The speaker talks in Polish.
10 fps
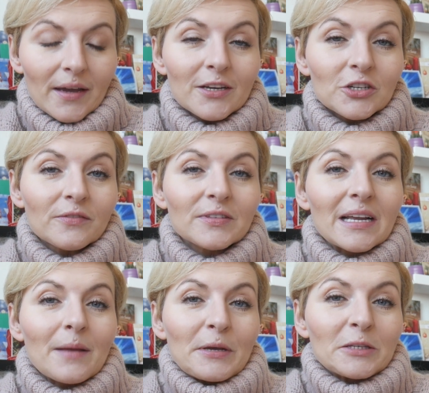jeszcze w
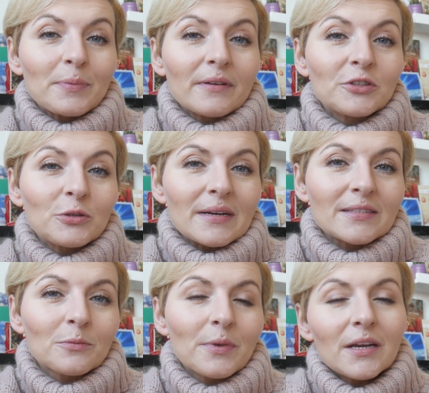sklepie sprawdziła
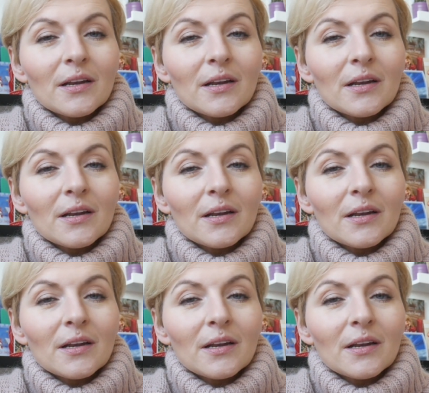sobie